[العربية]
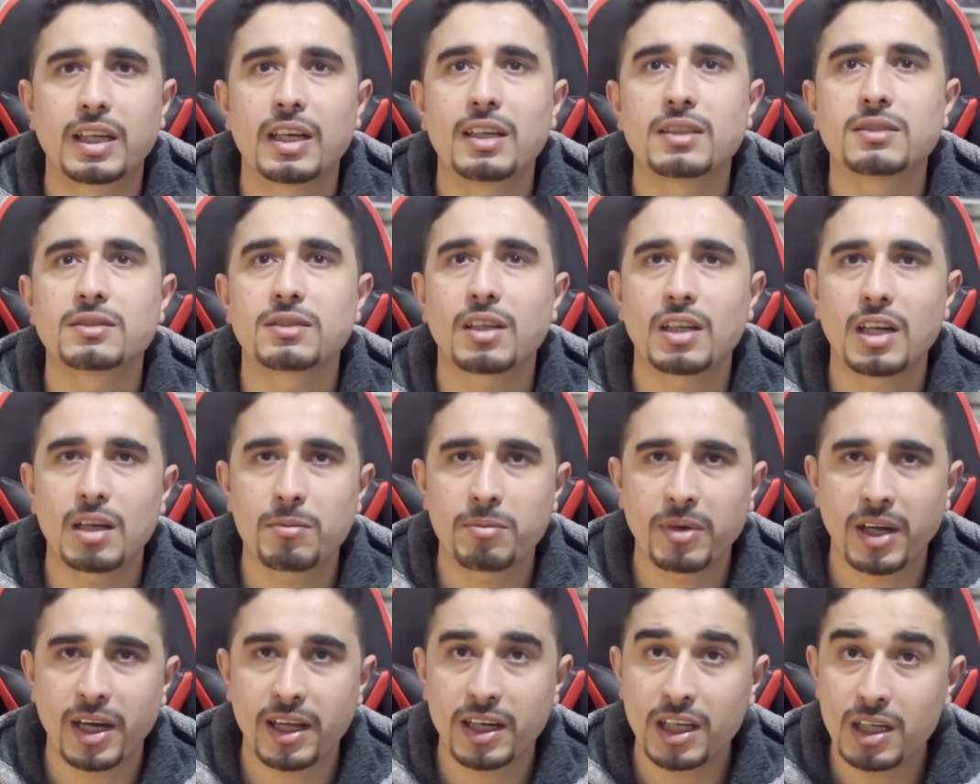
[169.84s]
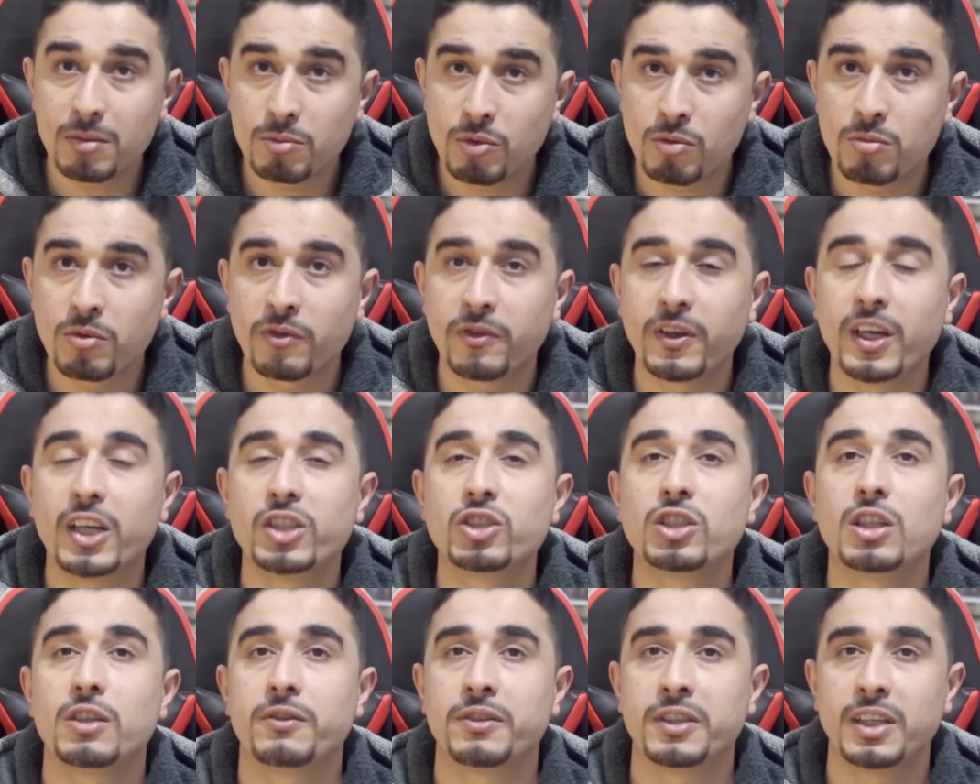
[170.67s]
كان طلب غريب
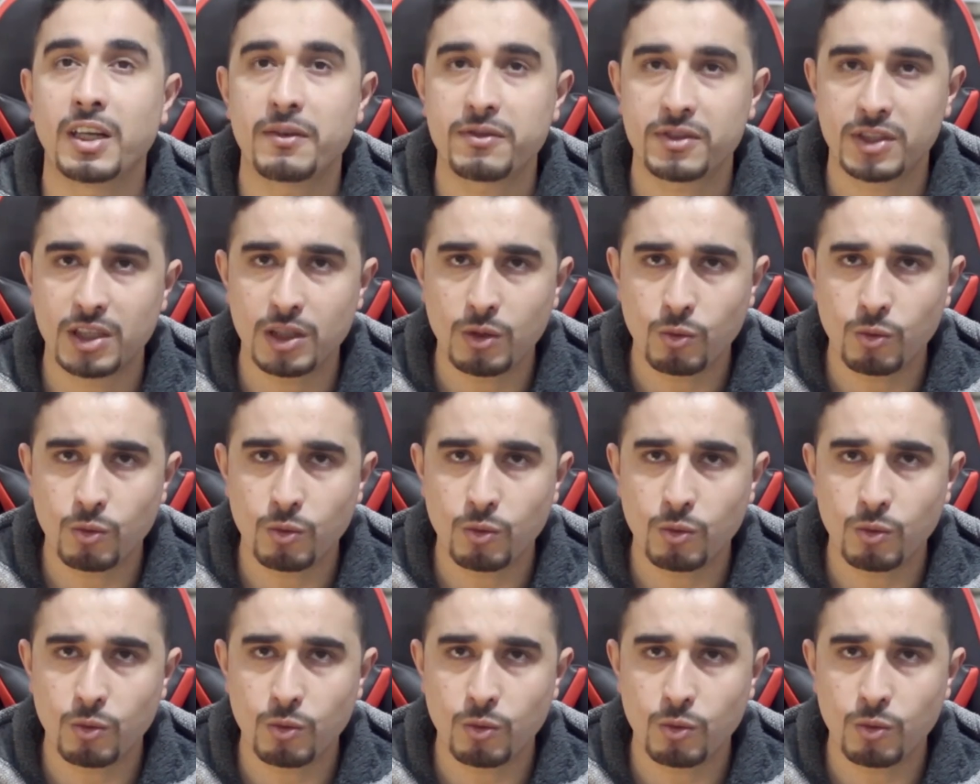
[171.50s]
ومفاجئ في نفس